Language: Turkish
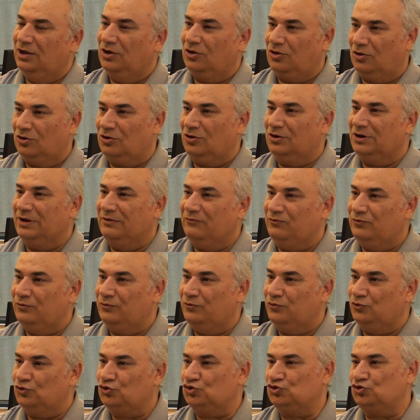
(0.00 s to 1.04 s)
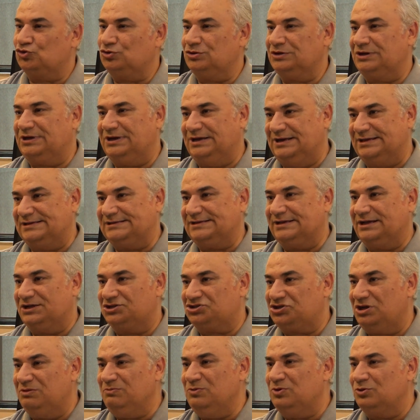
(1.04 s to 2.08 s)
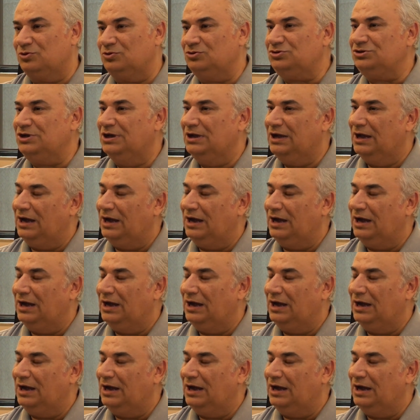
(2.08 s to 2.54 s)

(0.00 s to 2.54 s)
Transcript: koronavirüs krizi yaşamıyoruz.